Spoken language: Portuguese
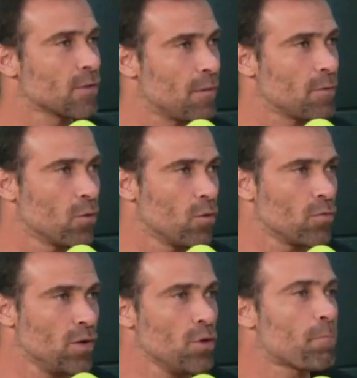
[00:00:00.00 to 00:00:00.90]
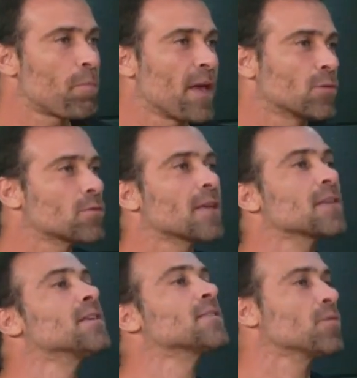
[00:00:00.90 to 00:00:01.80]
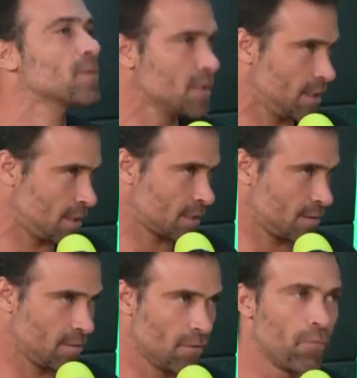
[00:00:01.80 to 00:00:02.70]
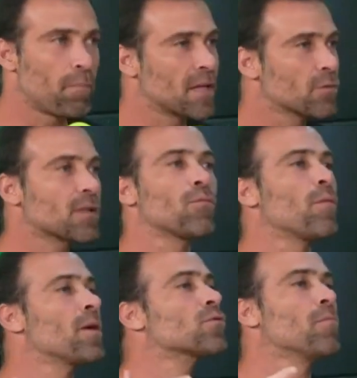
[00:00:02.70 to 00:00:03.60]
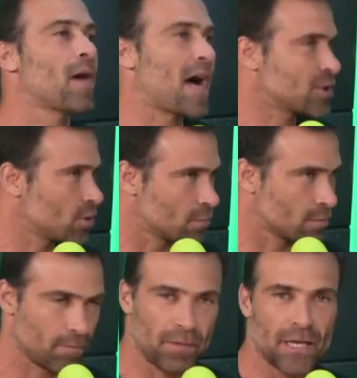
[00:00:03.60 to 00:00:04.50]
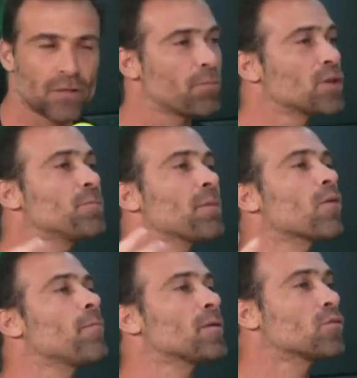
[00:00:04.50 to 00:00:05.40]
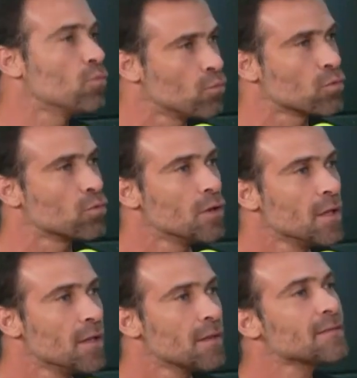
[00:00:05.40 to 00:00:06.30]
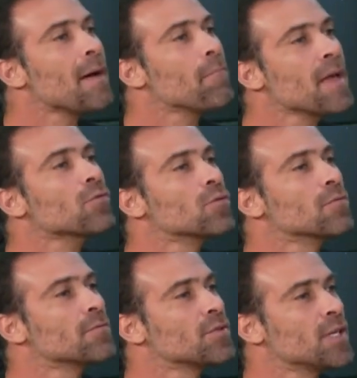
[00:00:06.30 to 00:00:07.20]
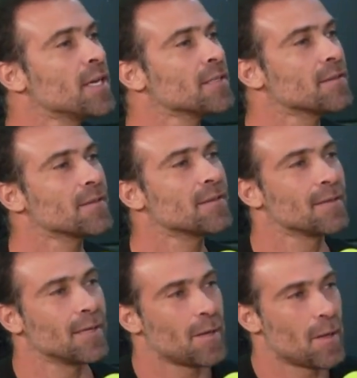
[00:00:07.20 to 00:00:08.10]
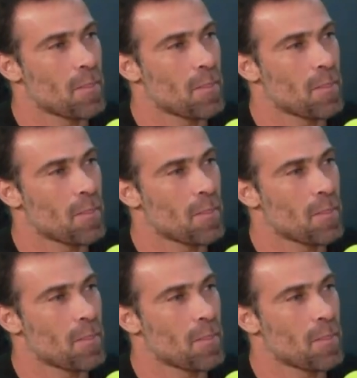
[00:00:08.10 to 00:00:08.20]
do Gabigol e o Pedro está na seleção brasileira. O Pedro está num momento mágico. Pedro pode ir para a Copa do Mundo. Dá medo. A mãe, de... de... a mãe dele não está